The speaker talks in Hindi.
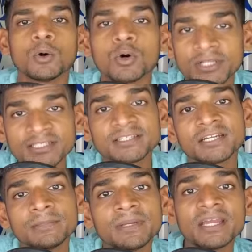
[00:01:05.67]
और यह
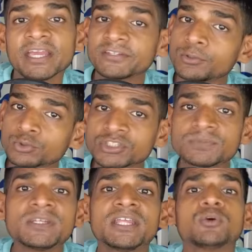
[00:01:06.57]
शरीर में एसिडोसिस
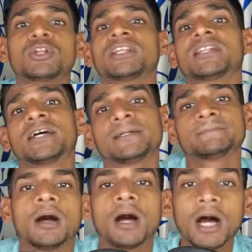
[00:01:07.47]
भी नहीं होने देता है
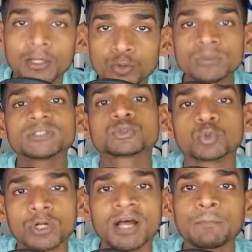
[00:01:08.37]
आलू में सोडा